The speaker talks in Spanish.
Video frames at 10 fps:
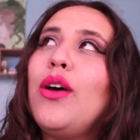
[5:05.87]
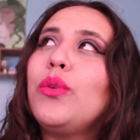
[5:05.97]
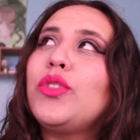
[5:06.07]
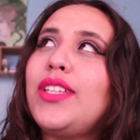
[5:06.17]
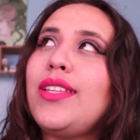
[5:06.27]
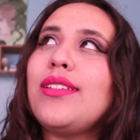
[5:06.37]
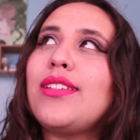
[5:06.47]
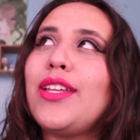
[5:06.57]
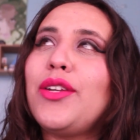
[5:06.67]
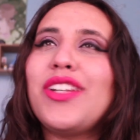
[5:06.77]
Ustedes
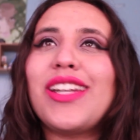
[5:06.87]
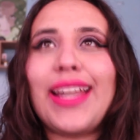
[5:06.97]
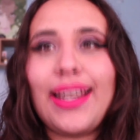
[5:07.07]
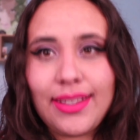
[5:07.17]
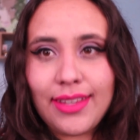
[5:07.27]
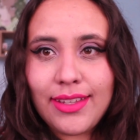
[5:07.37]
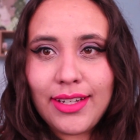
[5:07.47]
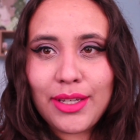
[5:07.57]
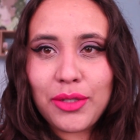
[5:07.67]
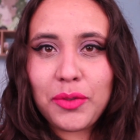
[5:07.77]
hicieron realidad
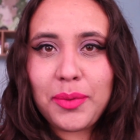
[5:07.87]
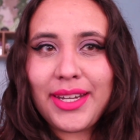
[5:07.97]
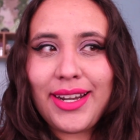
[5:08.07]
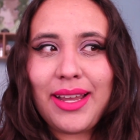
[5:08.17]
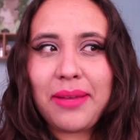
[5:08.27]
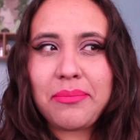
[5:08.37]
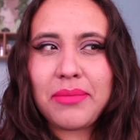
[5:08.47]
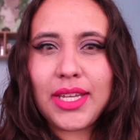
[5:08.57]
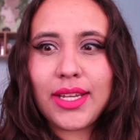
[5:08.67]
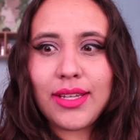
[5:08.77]
el que yo tuviera
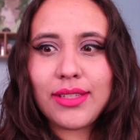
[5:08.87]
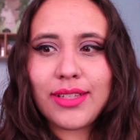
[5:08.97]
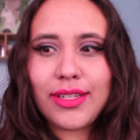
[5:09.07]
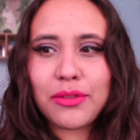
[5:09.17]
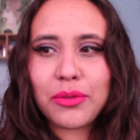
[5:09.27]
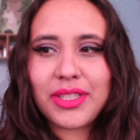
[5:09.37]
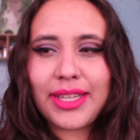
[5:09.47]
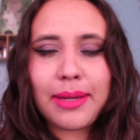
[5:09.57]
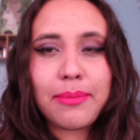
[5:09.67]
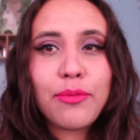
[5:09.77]
amigas que les
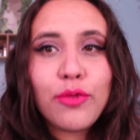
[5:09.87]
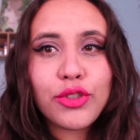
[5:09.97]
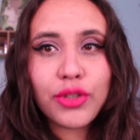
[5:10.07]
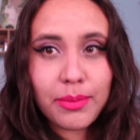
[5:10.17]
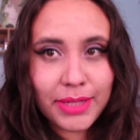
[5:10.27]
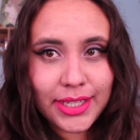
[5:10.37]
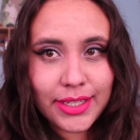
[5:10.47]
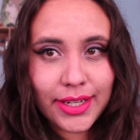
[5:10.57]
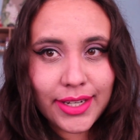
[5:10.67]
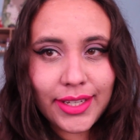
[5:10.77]
gustara mucho el
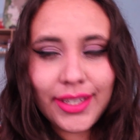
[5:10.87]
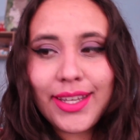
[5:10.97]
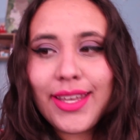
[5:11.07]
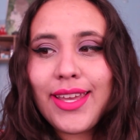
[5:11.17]
maquillaje